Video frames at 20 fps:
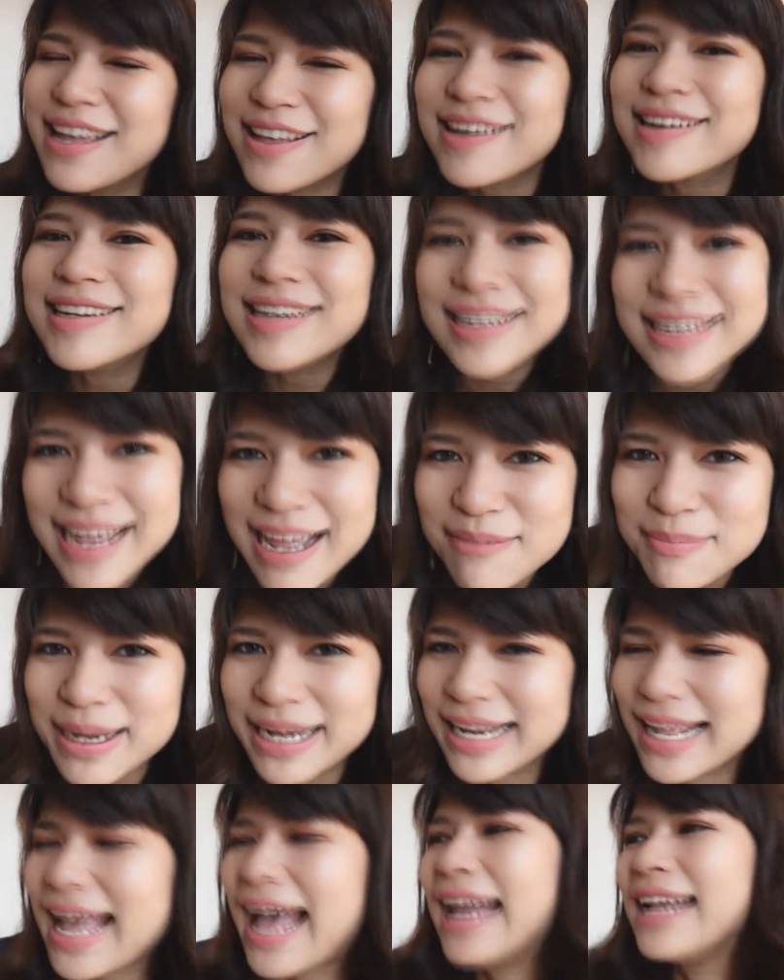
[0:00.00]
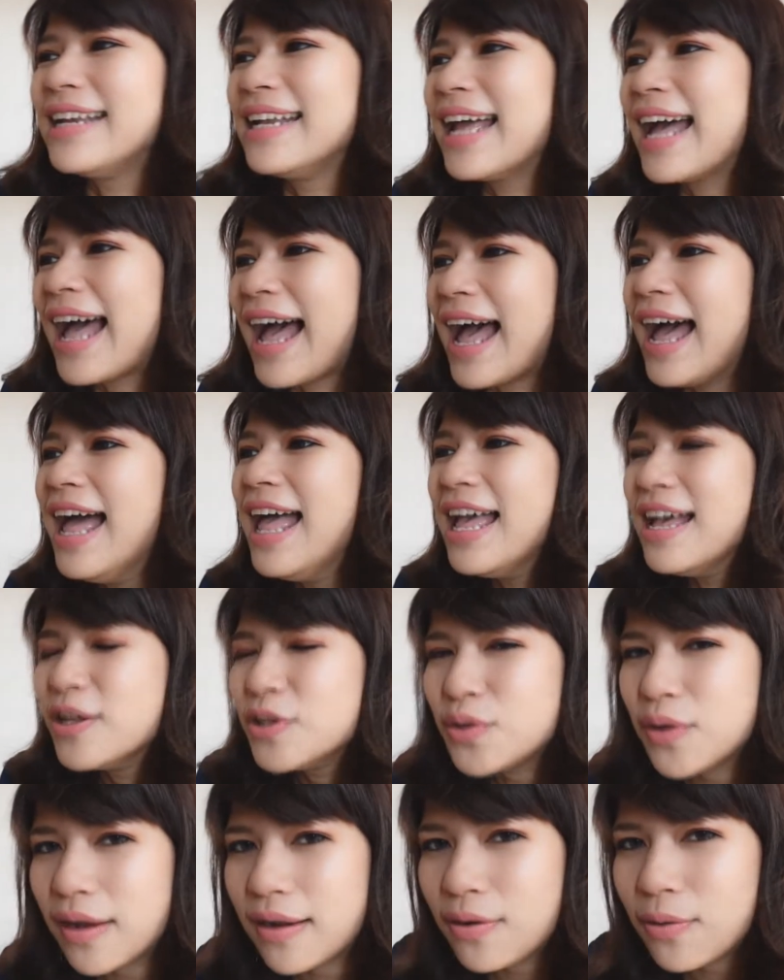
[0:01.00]
ก็เดินได้เหมือนกันนะคะ
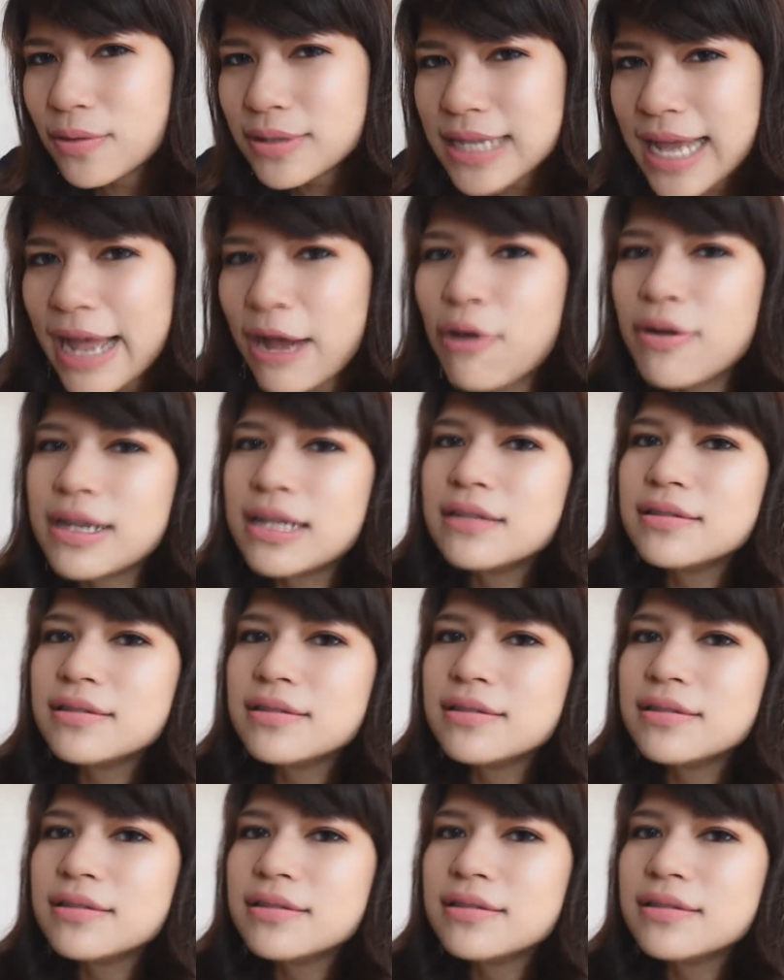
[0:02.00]
ส่วนลูกชายคน